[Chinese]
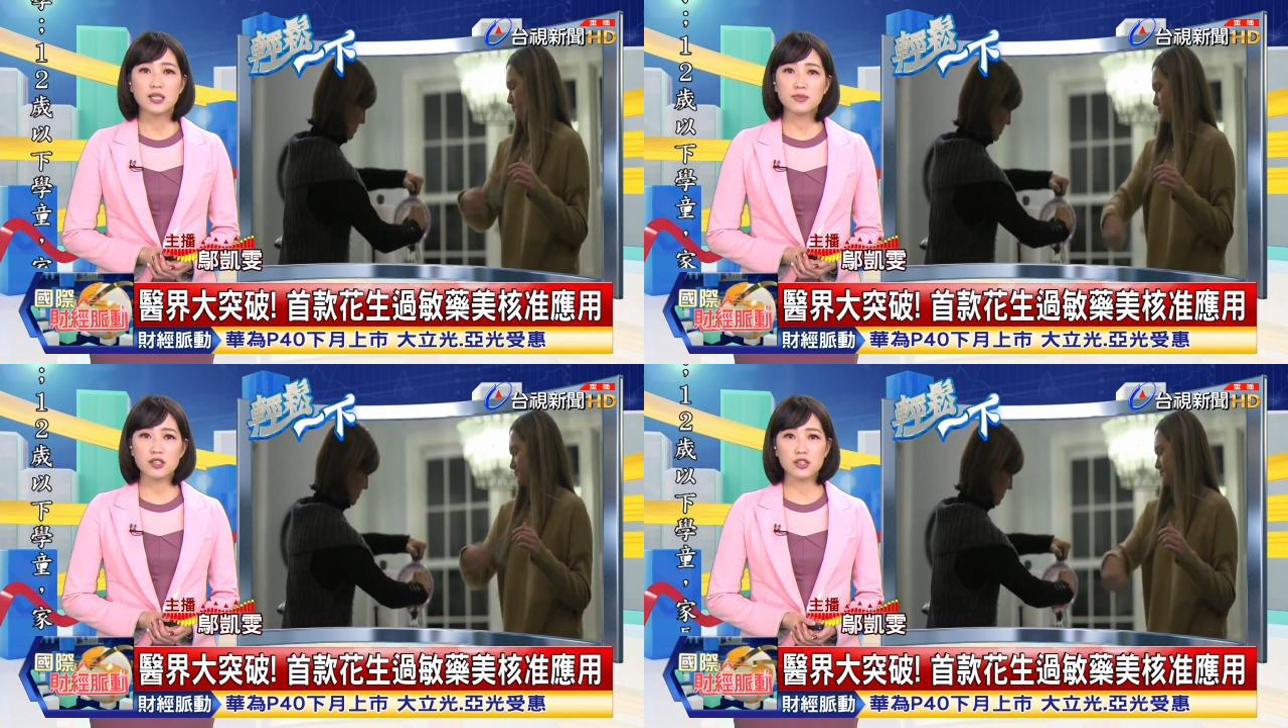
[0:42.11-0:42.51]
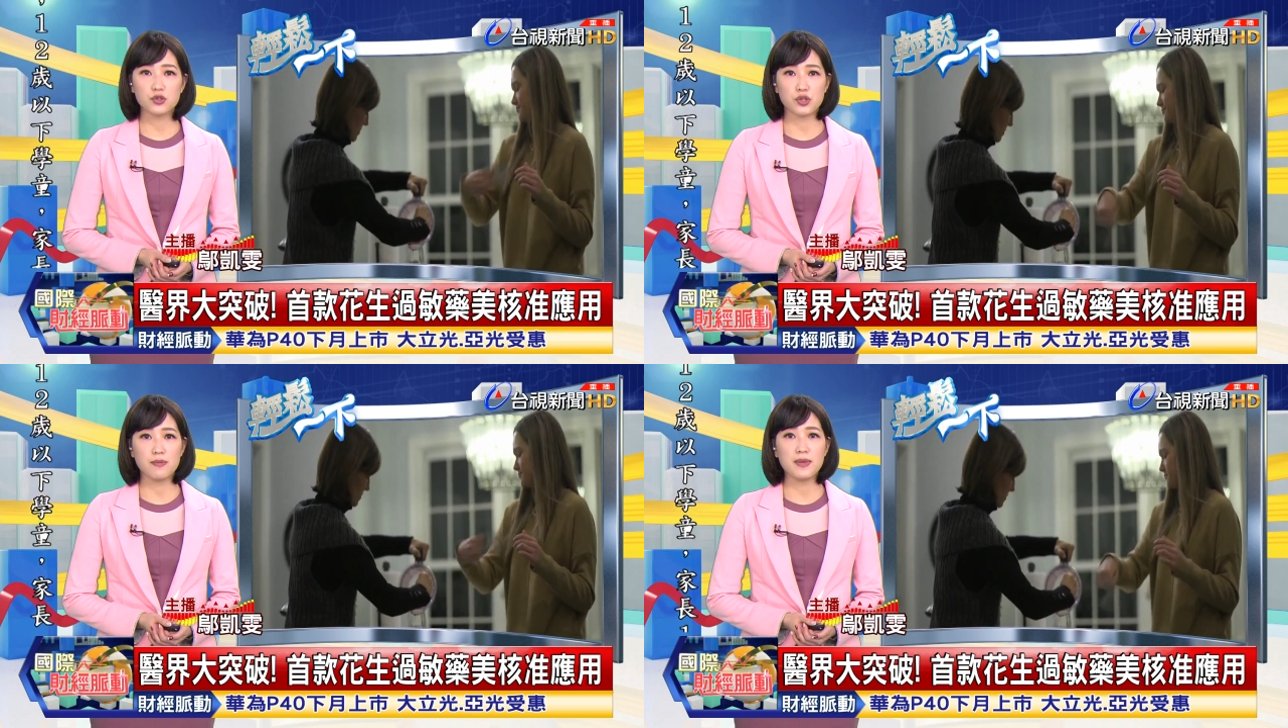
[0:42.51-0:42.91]
那么这是
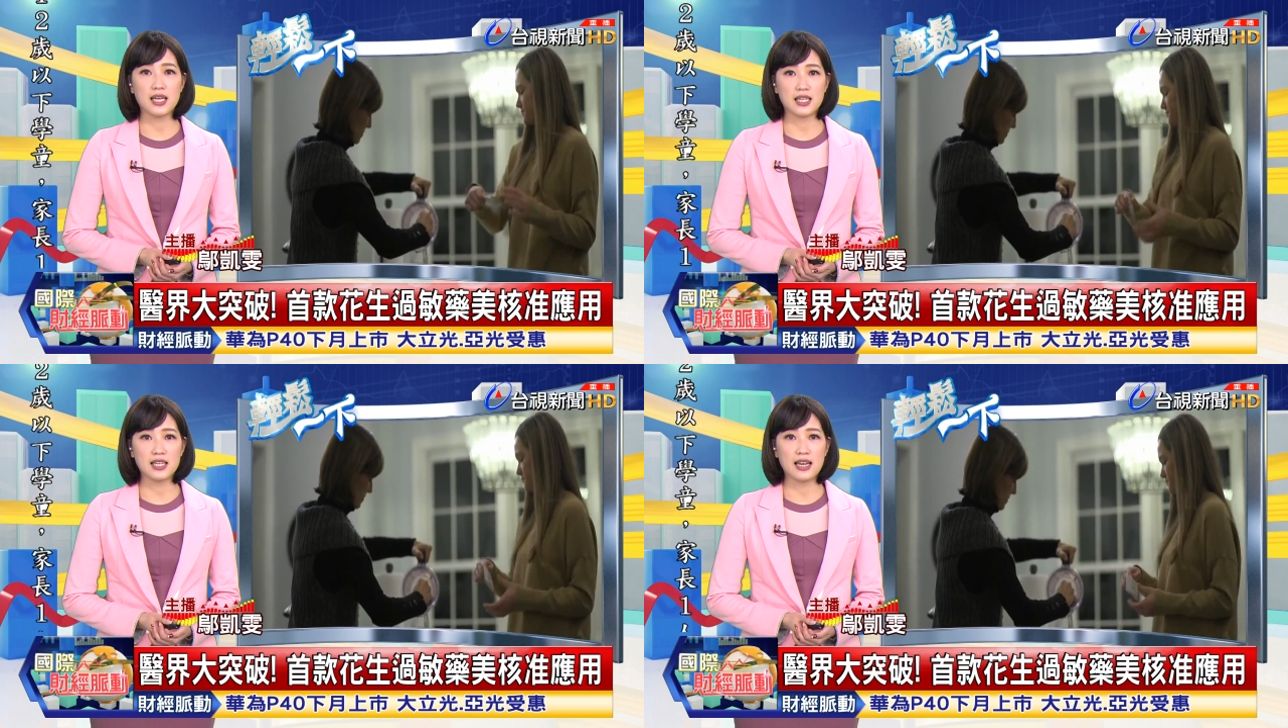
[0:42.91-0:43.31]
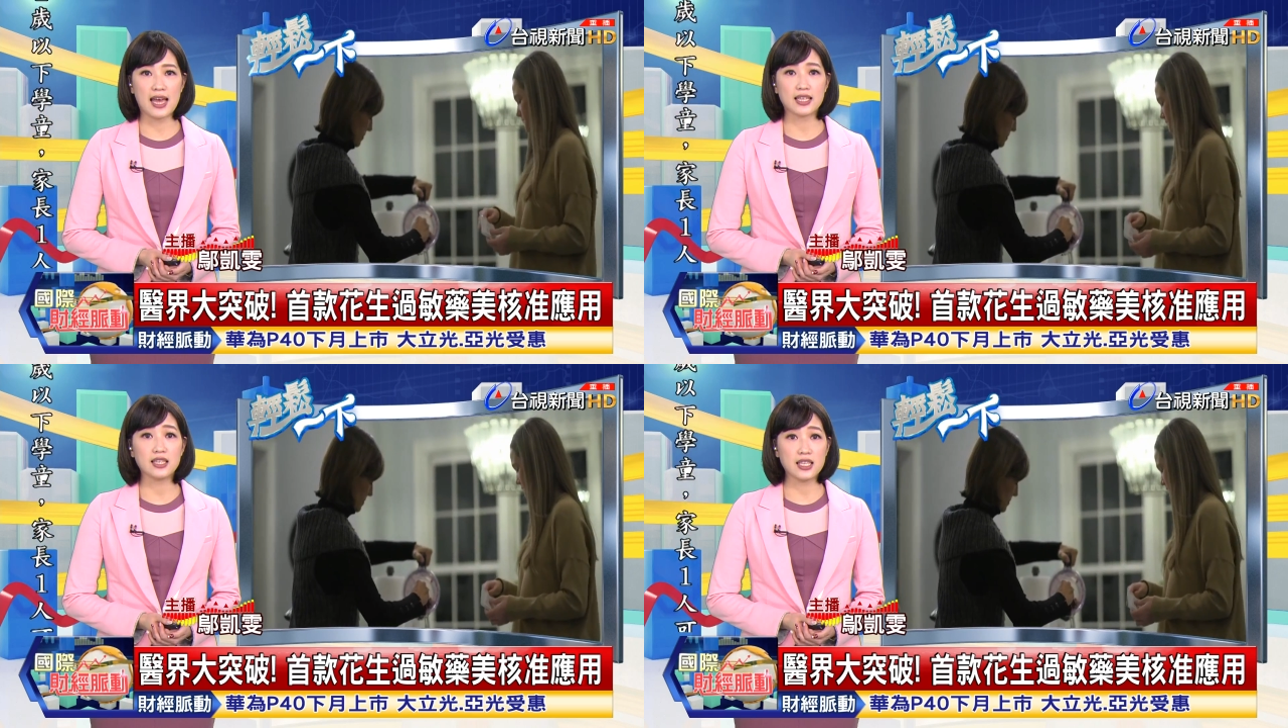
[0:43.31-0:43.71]
全美历
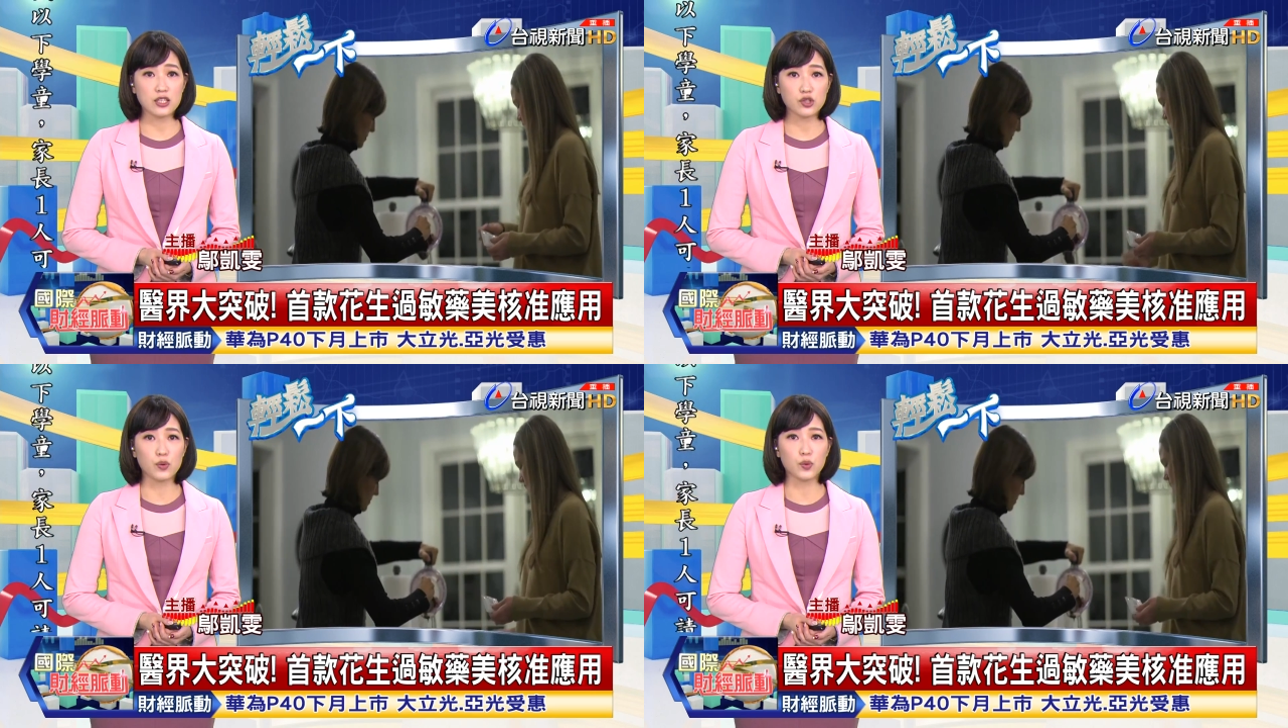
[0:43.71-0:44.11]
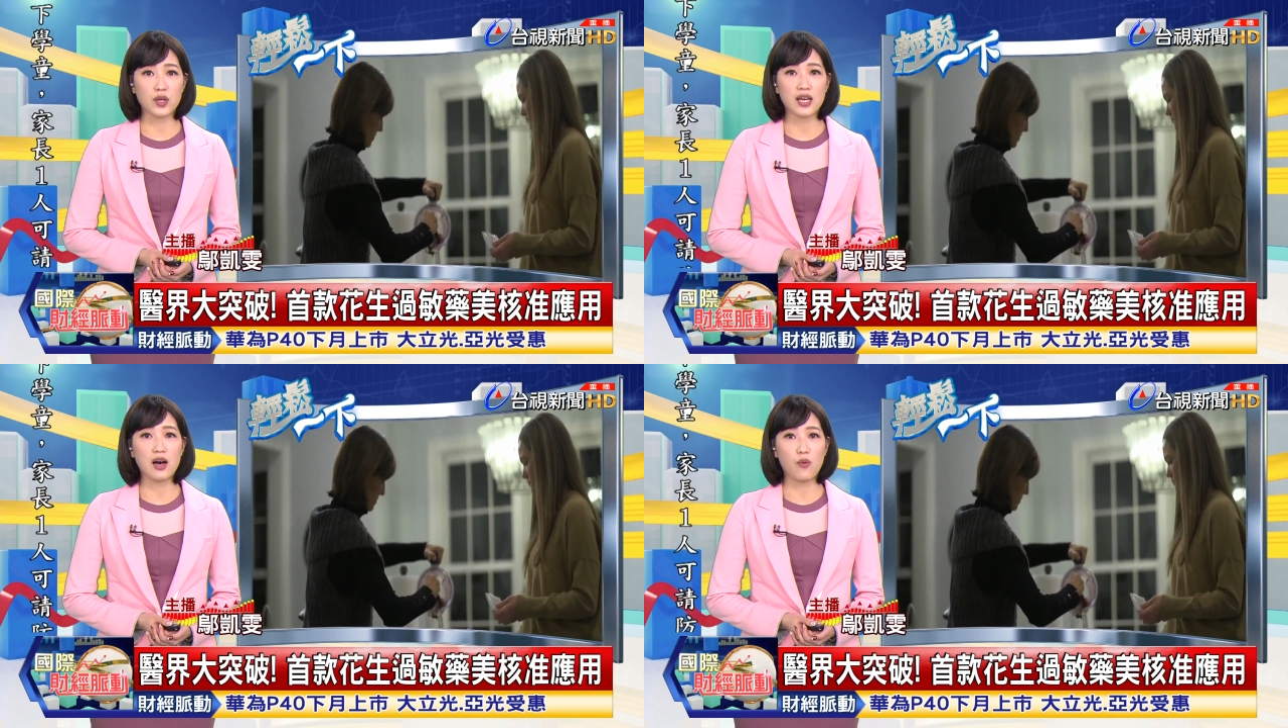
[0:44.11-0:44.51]
来第一种
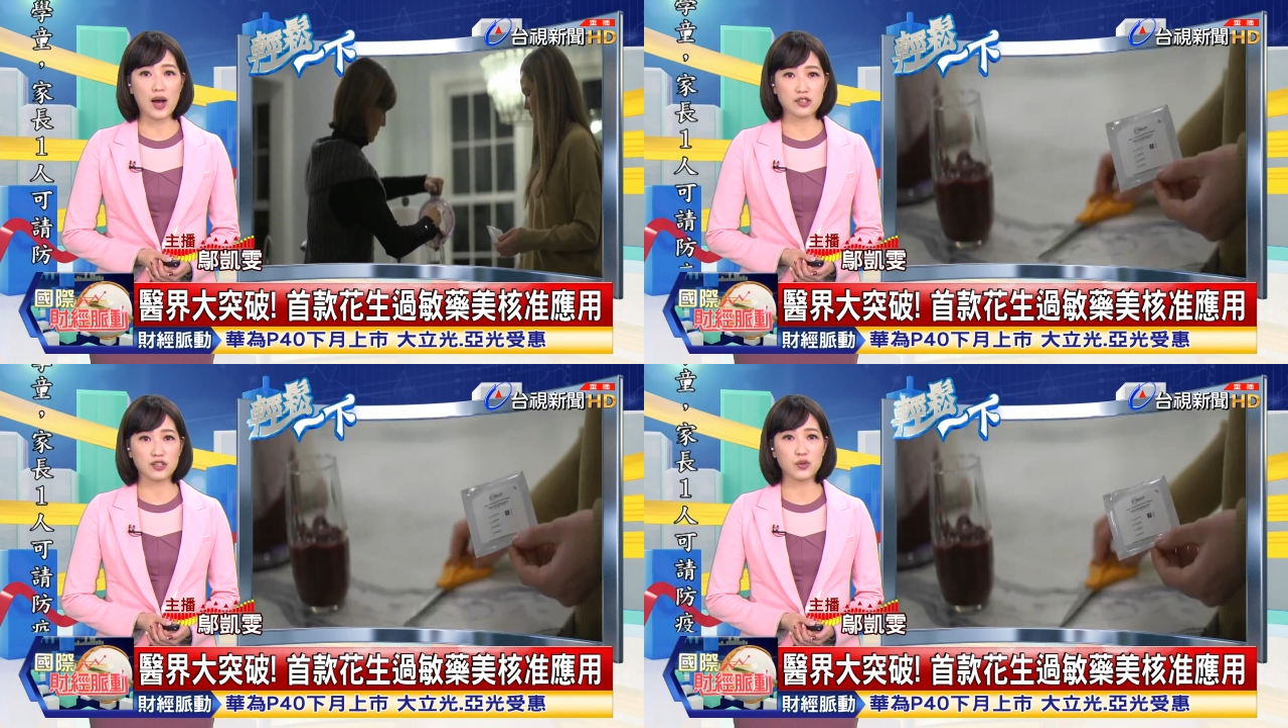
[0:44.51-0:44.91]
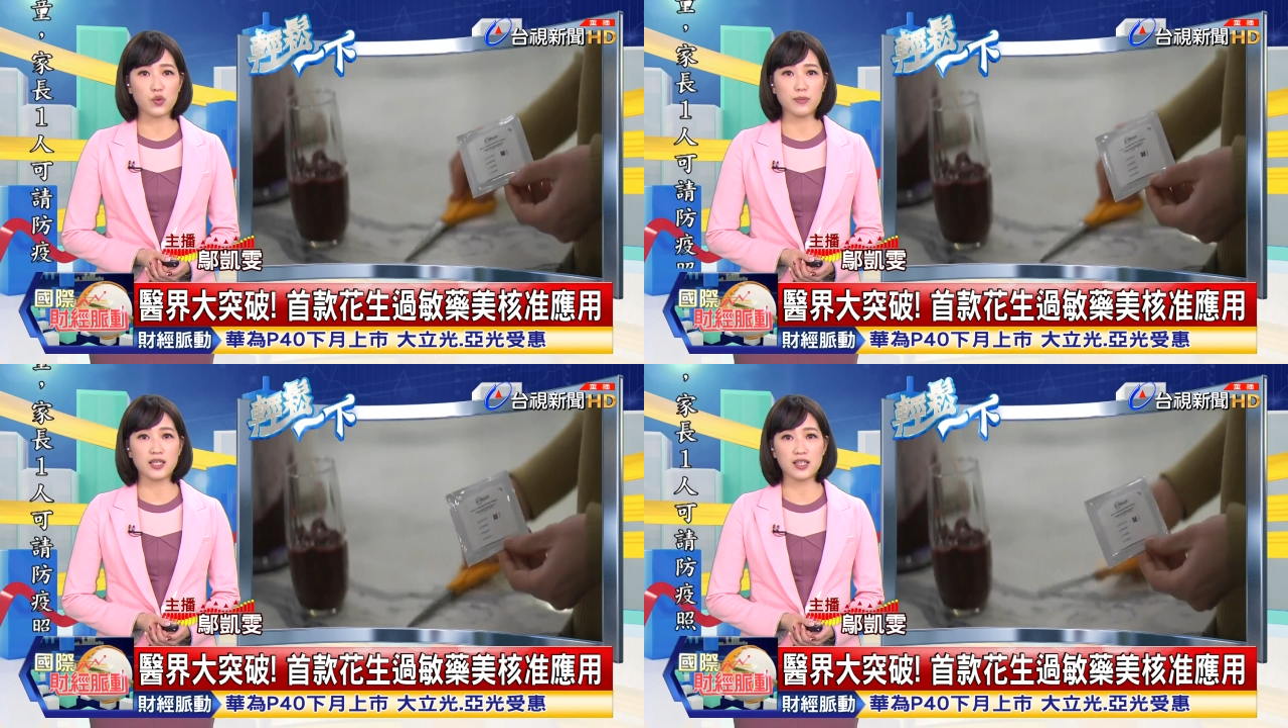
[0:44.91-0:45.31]
对抗花生
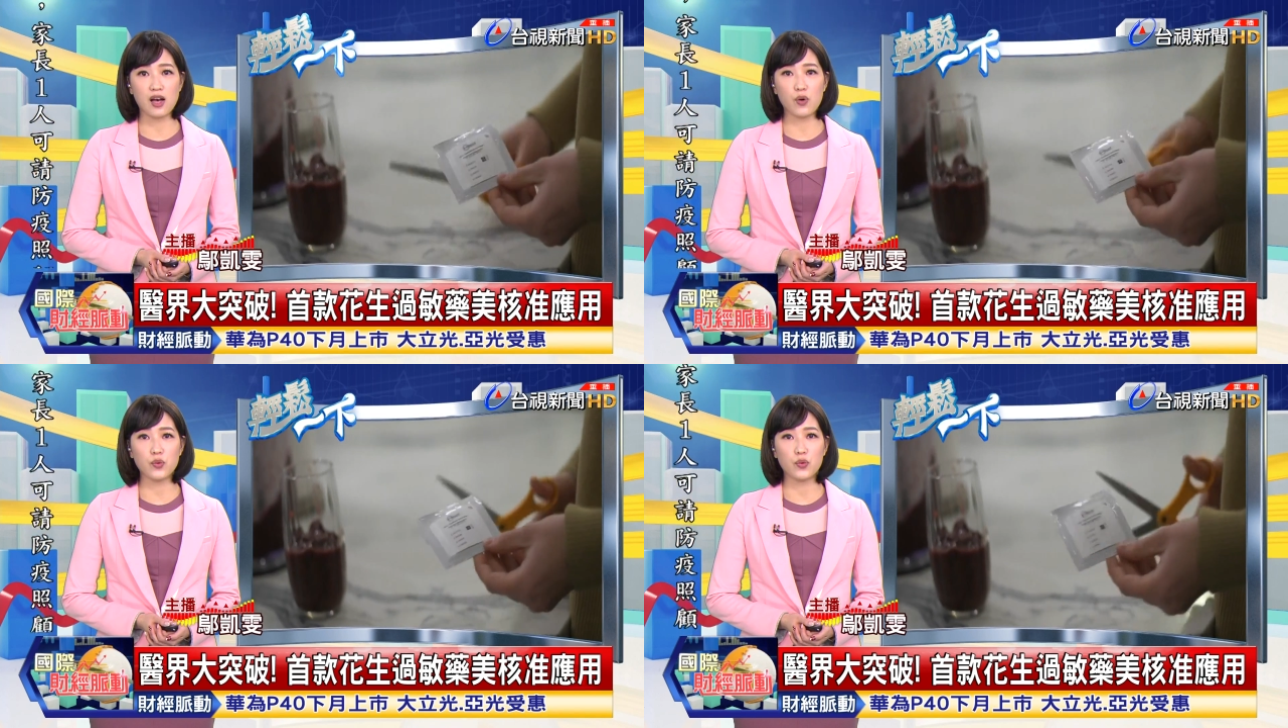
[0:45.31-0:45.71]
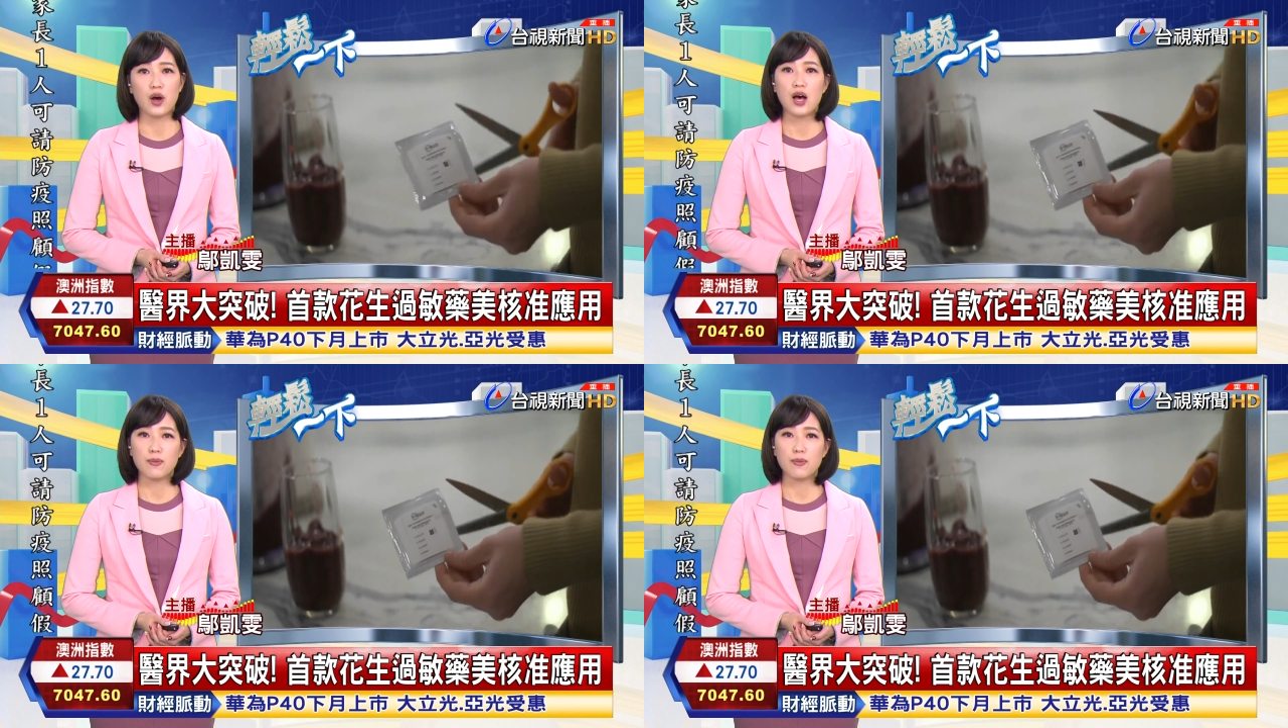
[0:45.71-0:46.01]
过敏的药物。